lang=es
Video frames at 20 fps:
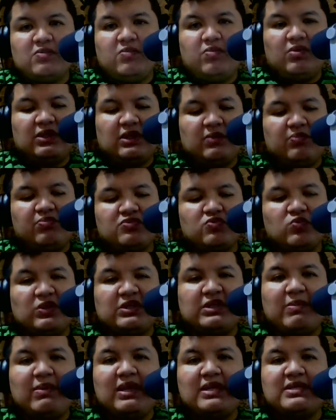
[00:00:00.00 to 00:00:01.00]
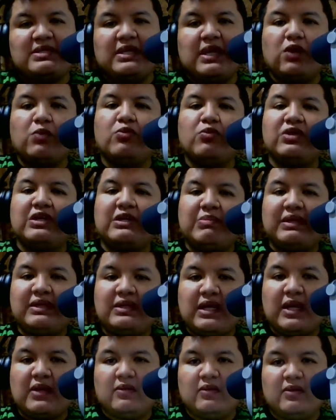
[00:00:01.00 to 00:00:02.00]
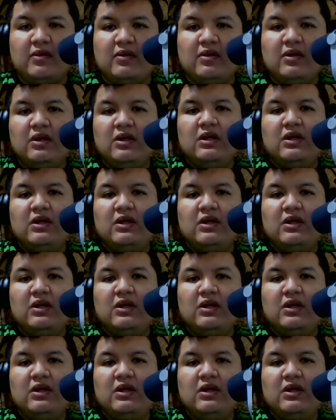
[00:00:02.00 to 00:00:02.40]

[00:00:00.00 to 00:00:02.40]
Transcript: porque pues Guatemala sería como un invitado, ¿no?